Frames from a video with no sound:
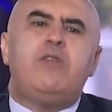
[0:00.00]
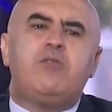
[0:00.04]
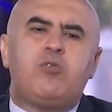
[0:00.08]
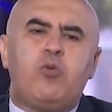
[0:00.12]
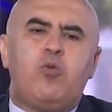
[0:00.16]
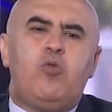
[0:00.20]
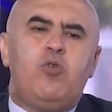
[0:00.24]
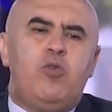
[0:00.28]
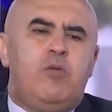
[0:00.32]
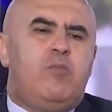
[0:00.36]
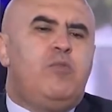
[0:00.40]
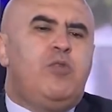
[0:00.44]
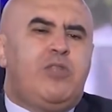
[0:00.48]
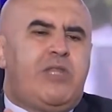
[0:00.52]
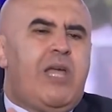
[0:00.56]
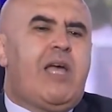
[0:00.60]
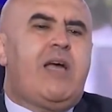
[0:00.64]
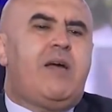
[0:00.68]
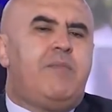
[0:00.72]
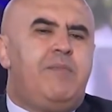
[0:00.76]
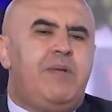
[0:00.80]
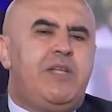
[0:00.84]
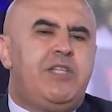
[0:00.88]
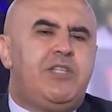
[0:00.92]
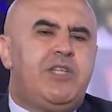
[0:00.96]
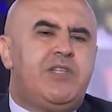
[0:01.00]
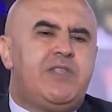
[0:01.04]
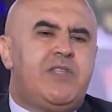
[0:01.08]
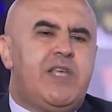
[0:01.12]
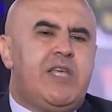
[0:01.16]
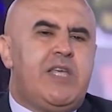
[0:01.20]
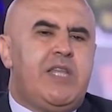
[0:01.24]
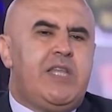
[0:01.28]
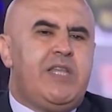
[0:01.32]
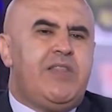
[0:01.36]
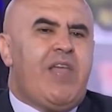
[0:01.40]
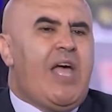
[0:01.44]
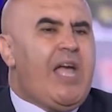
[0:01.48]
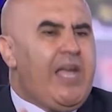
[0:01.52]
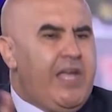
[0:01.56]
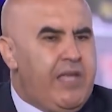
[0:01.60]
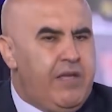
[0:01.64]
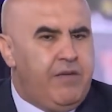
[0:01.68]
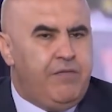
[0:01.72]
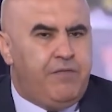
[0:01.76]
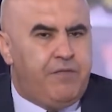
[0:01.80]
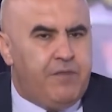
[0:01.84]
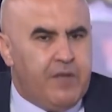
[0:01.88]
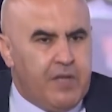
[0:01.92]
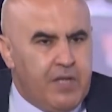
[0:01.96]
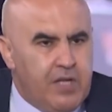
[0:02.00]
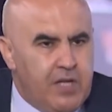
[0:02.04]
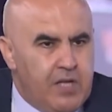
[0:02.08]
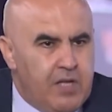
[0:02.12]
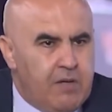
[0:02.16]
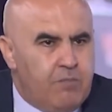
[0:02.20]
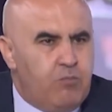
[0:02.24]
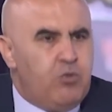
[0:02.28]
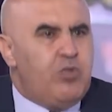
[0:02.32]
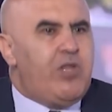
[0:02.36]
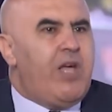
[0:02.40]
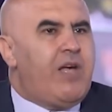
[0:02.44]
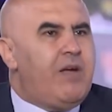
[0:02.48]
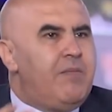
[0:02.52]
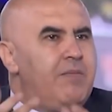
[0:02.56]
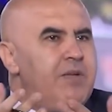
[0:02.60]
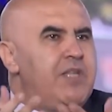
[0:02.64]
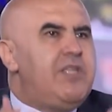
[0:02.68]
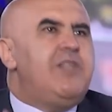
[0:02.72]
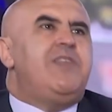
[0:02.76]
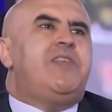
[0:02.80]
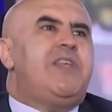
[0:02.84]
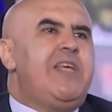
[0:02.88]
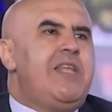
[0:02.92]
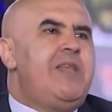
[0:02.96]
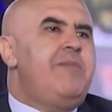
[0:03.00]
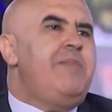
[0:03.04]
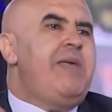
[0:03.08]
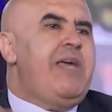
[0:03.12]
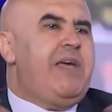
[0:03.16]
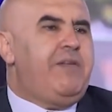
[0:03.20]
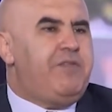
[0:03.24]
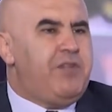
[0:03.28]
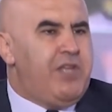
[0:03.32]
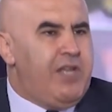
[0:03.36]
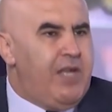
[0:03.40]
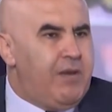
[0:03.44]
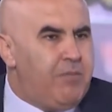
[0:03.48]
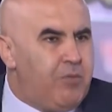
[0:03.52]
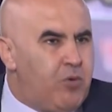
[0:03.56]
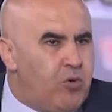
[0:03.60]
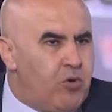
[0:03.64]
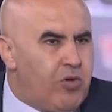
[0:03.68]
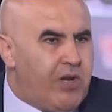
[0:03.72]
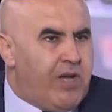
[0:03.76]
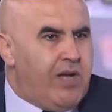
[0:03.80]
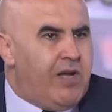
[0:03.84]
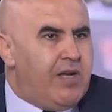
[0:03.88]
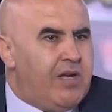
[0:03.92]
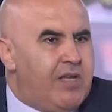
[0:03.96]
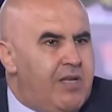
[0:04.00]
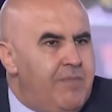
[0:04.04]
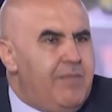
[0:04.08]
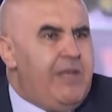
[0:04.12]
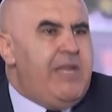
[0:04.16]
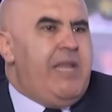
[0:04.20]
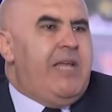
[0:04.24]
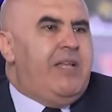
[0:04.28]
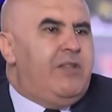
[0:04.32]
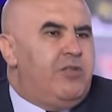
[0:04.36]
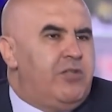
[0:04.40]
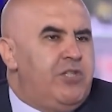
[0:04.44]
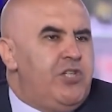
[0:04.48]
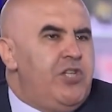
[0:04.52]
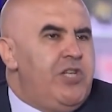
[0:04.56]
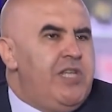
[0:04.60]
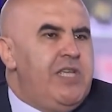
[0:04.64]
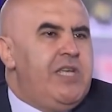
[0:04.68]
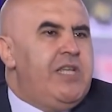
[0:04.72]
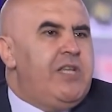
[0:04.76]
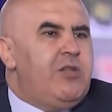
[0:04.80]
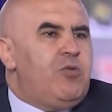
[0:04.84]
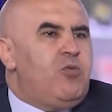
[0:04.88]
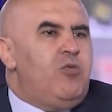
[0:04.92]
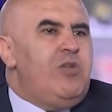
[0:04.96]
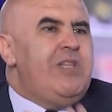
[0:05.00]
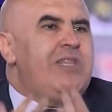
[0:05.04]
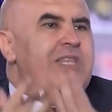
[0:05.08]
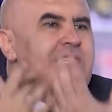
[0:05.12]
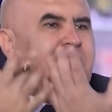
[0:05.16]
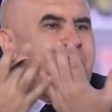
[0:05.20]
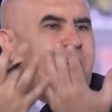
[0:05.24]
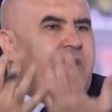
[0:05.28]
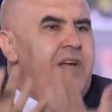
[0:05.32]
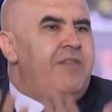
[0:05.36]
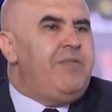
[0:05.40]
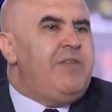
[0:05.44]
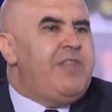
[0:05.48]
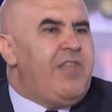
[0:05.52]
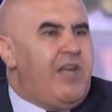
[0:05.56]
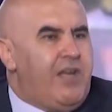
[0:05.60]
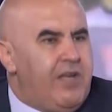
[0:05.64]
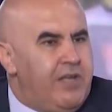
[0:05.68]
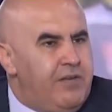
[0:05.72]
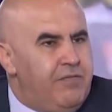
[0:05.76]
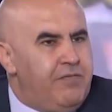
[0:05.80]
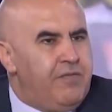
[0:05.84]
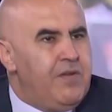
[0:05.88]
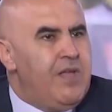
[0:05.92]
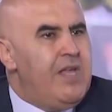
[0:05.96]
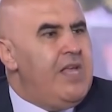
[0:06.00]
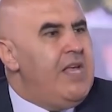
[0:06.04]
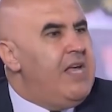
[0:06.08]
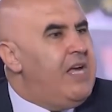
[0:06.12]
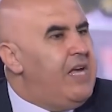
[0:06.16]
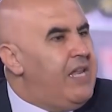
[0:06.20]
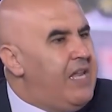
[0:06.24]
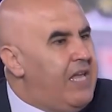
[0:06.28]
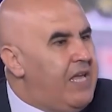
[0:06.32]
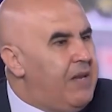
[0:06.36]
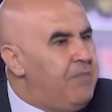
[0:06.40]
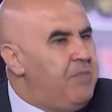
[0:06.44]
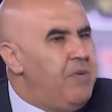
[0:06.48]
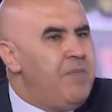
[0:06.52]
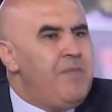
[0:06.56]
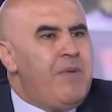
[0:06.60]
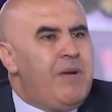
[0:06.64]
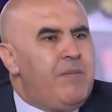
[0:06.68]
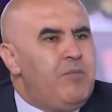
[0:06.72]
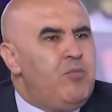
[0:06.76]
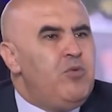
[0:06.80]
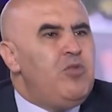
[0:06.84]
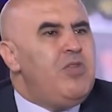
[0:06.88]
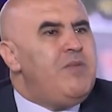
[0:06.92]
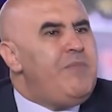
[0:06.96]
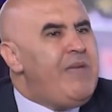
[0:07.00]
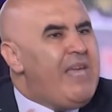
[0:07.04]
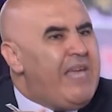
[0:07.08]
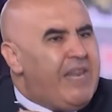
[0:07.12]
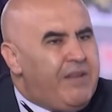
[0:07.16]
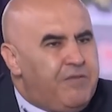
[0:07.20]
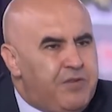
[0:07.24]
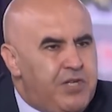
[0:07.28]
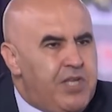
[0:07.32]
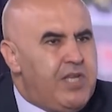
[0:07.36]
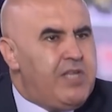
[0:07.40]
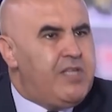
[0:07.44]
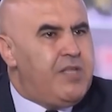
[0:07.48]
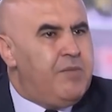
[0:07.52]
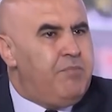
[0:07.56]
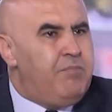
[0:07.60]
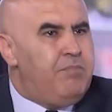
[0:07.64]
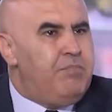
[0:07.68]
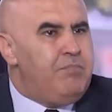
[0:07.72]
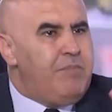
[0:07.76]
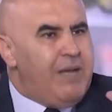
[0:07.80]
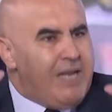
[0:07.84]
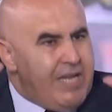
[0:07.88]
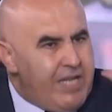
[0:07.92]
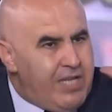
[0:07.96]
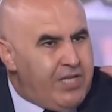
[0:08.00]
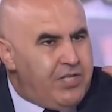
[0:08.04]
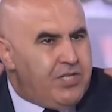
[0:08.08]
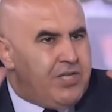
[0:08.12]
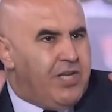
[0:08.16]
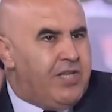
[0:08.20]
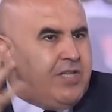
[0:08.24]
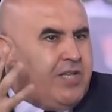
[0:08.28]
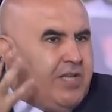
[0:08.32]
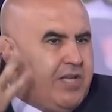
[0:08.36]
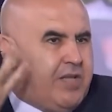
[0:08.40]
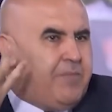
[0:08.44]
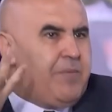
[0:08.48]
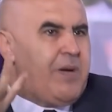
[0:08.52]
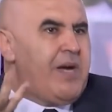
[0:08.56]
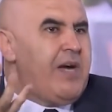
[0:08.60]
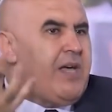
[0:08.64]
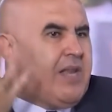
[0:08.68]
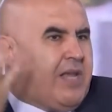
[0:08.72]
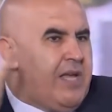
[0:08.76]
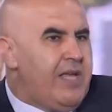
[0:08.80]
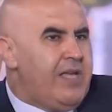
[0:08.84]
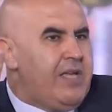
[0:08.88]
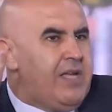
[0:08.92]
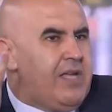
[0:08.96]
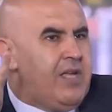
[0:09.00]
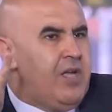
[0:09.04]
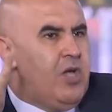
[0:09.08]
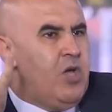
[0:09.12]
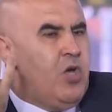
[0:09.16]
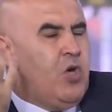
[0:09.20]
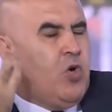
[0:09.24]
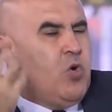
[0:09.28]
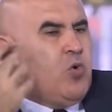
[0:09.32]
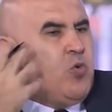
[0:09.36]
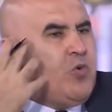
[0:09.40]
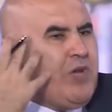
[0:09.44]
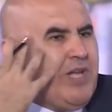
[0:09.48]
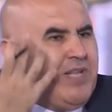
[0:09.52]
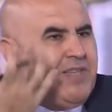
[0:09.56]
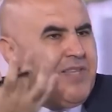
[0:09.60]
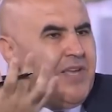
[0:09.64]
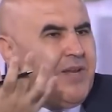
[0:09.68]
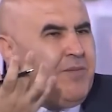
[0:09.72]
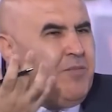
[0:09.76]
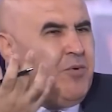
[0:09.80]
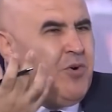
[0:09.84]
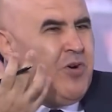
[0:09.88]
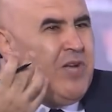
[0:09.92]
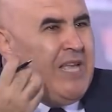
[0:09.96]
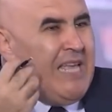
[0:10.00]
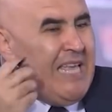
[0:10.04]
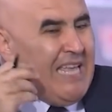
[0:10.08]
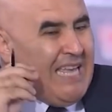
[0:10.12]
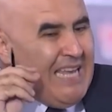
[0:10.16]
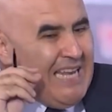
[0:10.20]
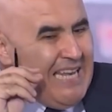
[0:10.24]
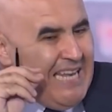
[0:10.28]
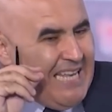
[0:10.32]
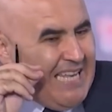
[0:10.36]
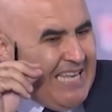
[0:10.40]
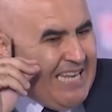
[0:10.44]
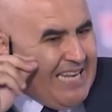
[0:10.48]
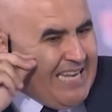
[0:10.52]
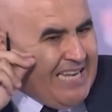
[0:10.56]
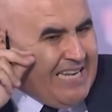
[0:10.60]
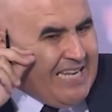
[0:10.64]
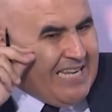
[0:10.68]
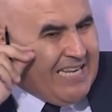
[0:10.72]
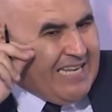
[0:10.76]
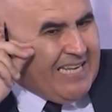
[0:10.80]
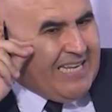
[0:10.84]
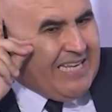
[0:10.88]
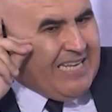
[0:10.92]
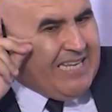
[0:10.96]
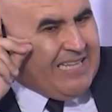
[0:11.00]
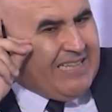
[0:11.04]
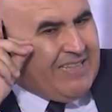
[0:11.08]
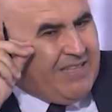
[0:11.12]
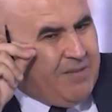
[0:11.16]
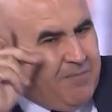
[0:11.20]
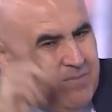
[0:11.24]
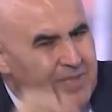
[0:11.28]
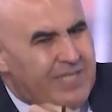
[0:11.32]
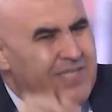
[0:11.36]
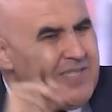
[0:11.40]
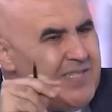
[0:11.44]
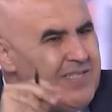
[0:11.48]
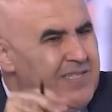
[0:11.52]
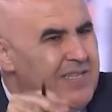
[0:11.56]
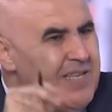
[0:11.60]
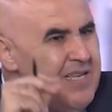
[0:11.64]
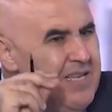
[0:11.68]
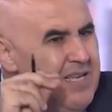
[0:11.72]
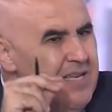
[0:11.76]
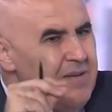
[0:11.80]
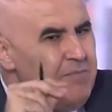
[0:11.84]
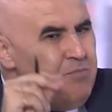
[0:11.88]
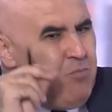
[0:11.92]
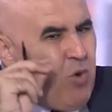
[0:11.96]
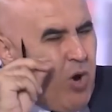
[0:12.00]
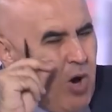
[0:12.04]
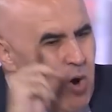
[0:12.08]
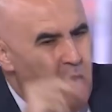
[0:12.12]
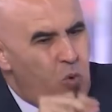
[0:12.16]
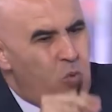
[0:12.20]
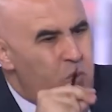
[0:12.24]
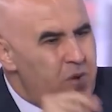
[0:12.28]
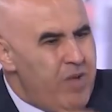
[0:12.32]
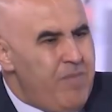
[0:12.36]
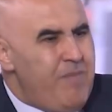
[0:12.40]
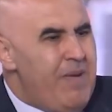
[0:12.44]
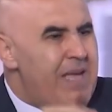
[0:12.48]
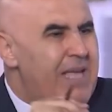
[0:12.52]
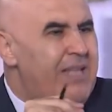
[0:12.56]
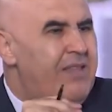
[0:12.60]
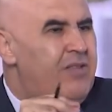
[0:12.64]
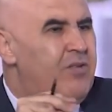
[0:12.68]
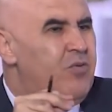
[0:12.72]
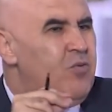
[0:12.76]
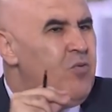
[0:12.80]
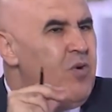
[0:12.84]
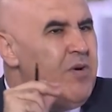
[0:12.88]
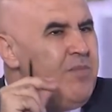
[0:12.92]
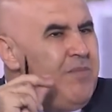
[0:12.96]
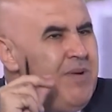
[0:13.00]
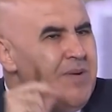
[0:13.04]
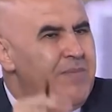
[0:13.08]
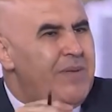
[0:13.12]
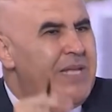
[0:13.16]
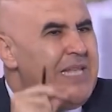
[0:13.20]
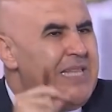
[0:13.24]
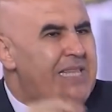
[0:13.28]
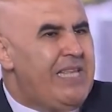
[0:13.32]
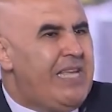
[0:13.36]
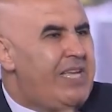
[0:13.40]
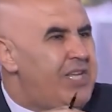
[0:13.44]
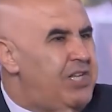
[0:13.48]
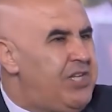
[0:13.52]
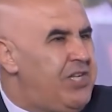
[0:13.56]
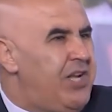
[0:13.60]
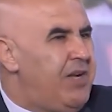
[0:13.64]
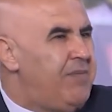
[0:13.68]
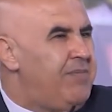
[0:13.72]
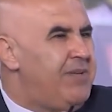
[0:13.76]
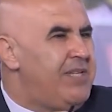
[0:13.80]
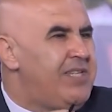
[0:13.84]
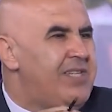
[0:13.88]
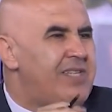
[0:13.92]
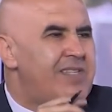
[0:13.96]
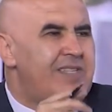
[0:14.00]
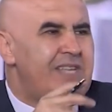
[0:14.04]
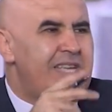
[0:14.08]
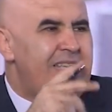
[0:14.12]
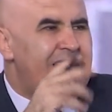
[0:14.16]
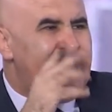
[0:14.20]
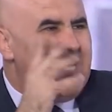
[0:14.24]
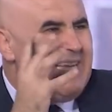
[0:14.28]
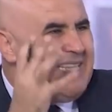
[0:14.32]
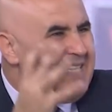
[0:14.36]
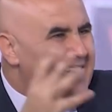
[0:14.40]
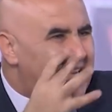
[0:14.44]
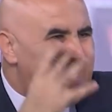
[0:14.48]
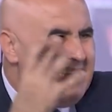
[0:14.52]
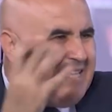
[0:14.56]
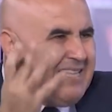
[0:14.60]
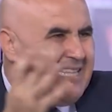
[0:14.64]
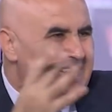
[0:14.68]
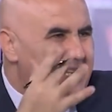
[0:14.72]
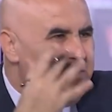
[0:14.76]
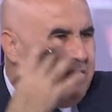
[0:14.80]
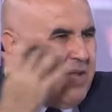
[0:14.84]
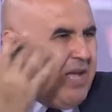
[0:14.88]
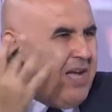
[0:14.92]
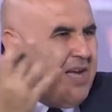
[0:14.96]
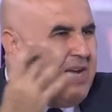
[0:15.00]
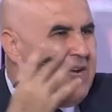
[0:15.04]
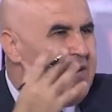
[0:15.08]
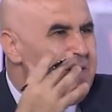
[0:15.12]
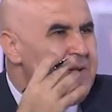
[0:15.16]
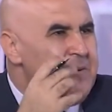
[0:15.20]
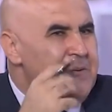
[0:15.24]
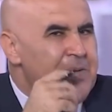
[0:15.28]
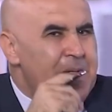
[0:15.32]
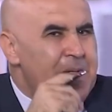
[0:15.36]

تقول المنتخب الجزائري ضعيف المنتخب الجزائري ما يعرفش يلعب كره كما الان تجي انا تقول انت صحفي ضعيف العربي محمودي ما يعرفش يكتب معليش هذا يبقى رايك ونحترموه لكن انك تمس مقومات ومبادئ الشعب الجزائري اعتقد انها